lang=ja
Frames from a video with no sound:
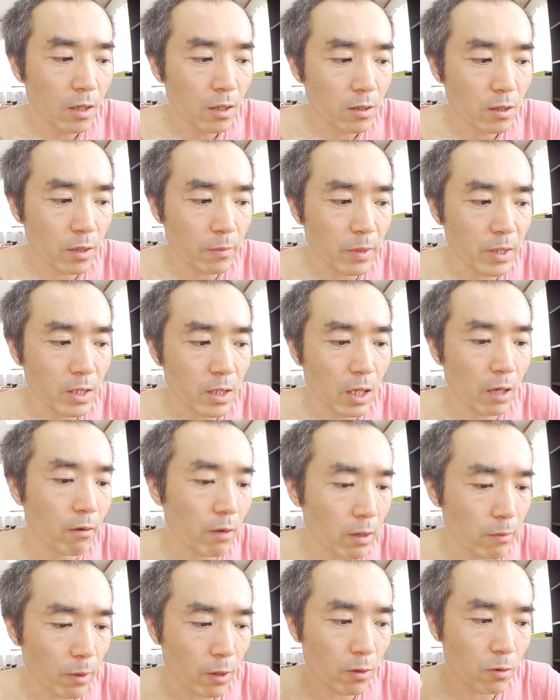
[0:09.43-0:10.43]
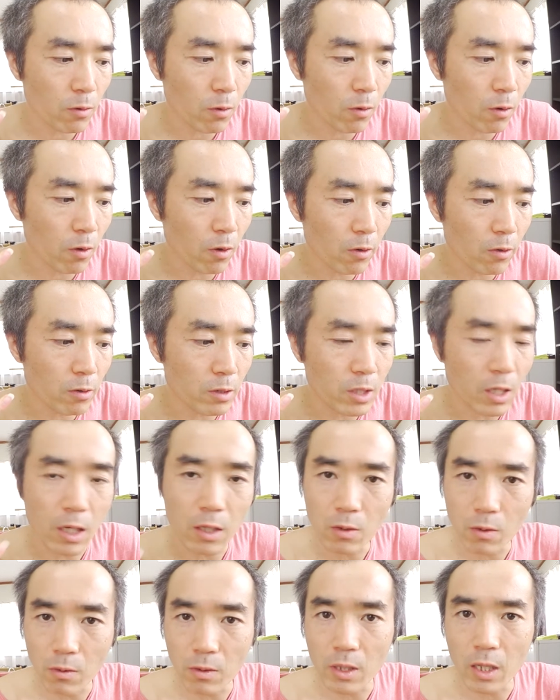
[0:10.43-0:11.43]
睡眠時間は今のところ4時
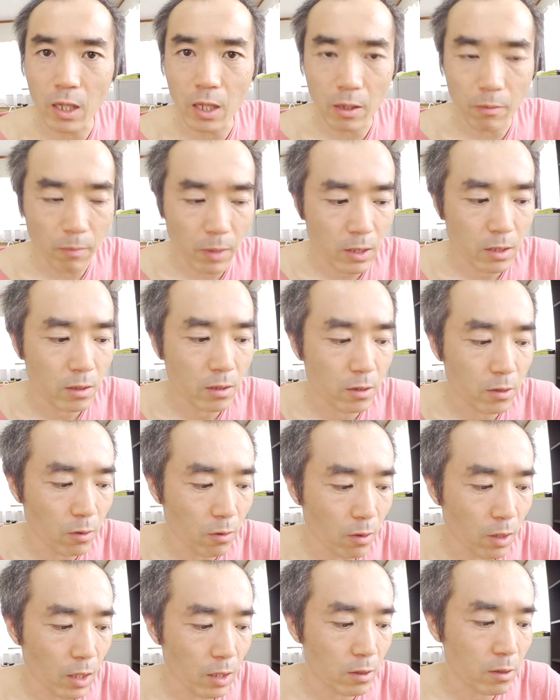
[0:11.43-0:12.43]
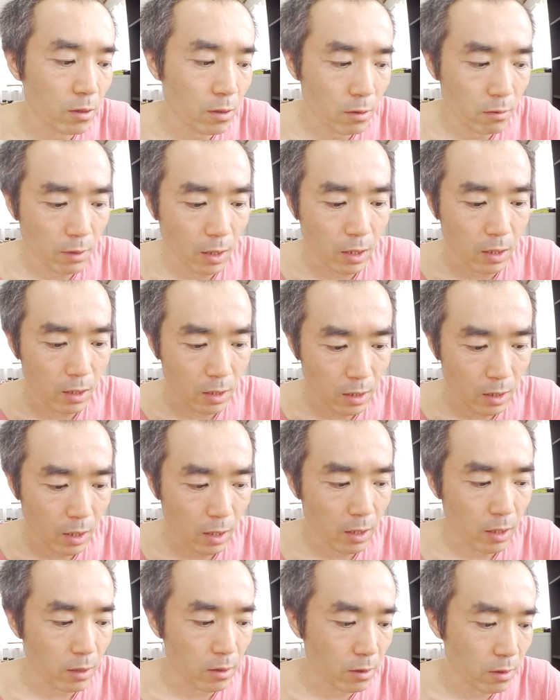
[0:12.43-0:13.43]
間とってます。尿回数は1
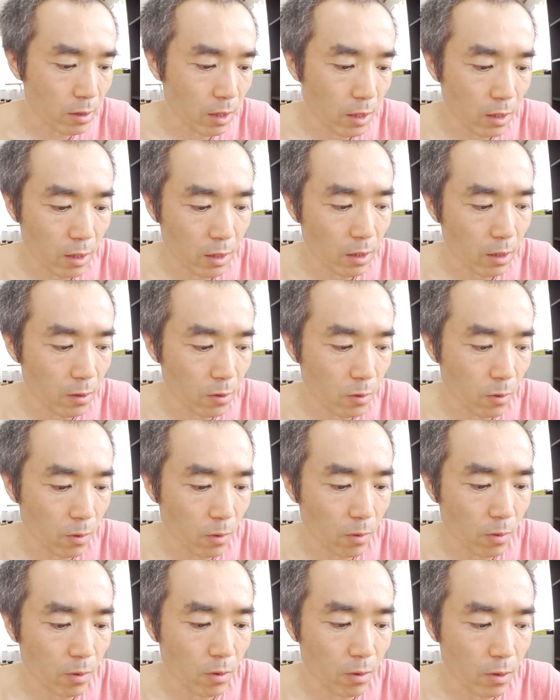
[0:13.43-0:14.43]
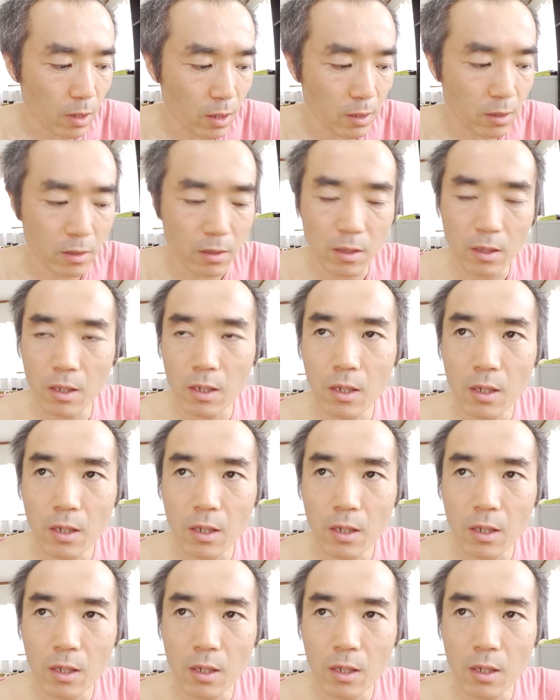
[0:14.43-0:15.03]
回ですね、出てるところです。